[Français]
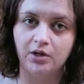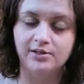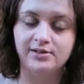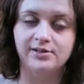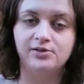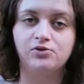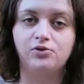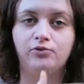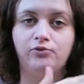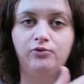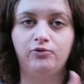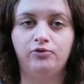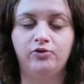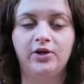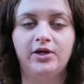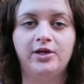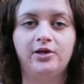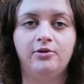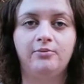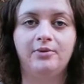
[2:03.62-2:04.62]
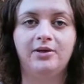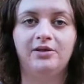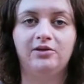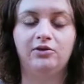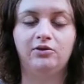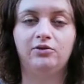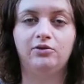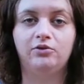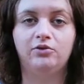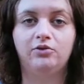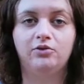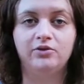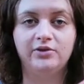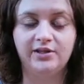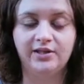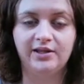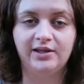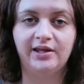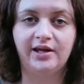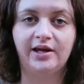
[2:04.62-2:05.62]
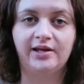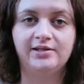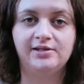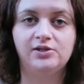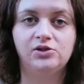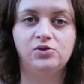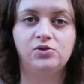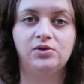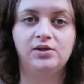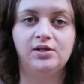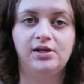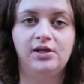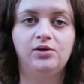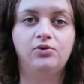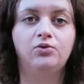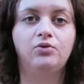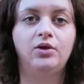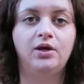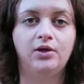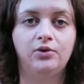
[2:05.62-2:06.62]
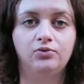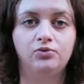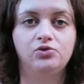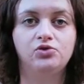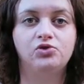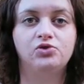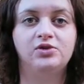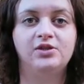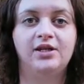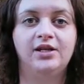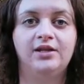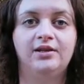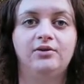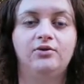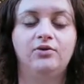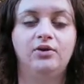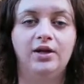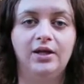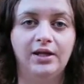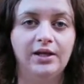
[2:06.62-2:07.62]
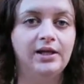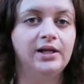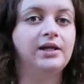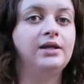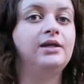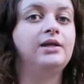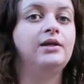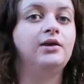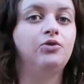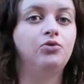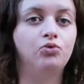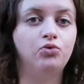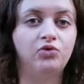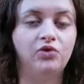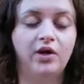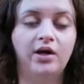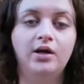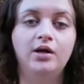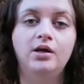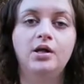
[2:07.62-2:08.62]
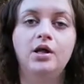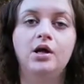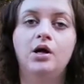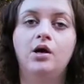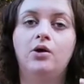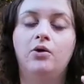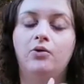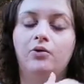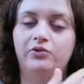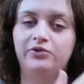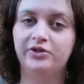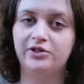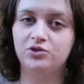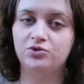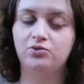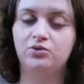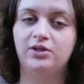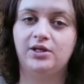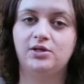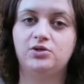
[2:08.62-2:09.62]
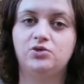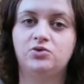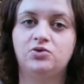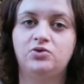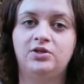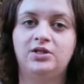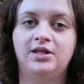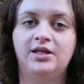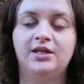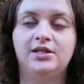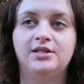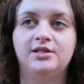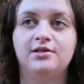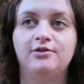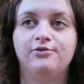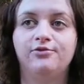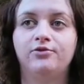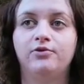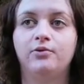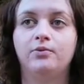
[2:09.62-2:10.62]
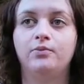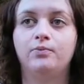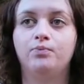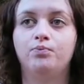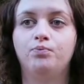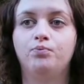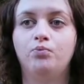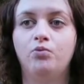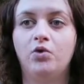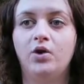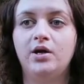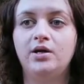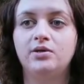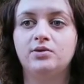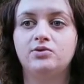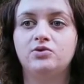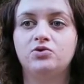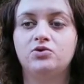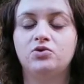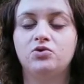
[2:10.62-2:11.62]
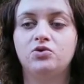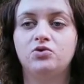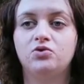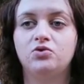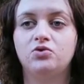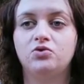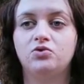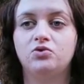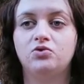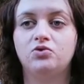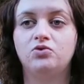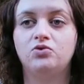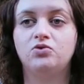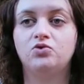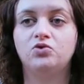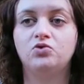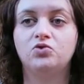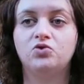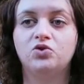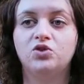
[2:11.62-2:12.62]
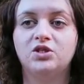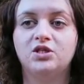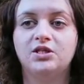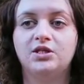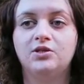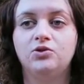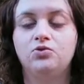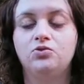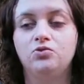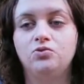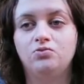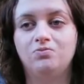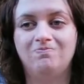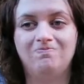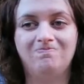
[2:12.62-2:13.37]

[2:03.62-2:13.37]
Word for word: c'est ce que vous voyez en méthode dite traditionnelle, donc les coups de sonnette, les cris et tout ça, on ajoute quelque chose de négatif. Moi, ce que, ce que j'ai dû